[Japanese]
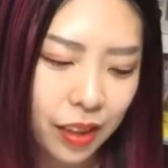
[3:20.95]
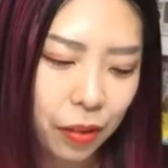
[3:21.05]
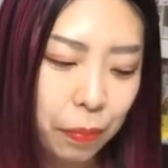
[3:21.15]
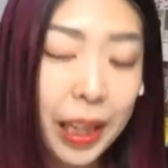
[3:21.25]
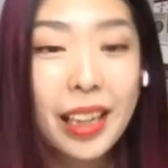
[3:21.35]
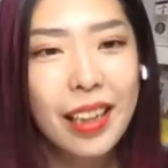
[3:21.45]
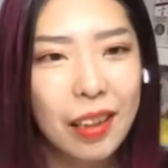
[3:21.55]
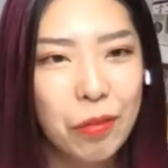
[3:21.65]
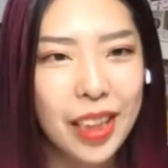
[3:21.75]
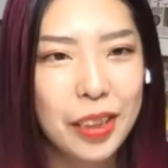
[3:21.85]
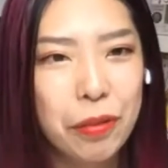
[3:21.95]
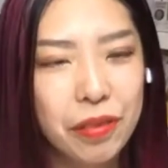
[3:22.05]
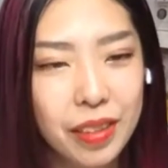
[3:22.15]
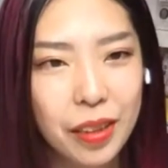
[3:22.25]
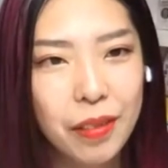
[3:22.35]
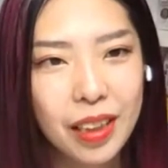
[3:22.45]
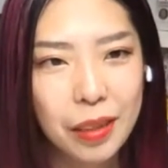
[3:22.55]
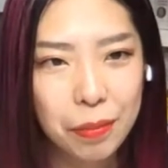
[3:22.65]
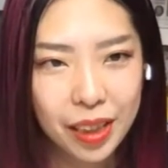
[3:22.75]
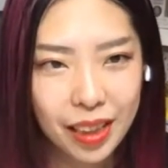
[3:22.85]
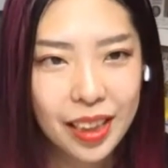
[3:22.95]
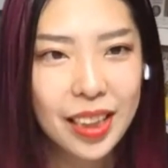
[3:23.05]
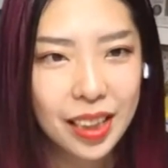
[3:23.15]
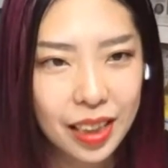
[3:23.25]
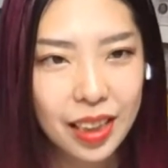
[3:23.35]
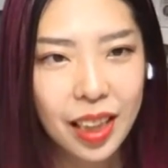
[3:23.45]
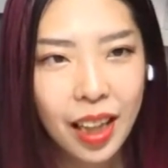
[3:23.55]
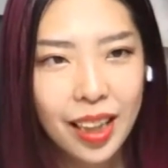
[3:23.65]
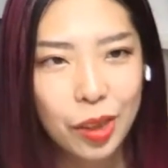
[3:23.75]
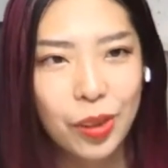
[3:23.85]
その毎回同じ服っていうわけにもいかないし、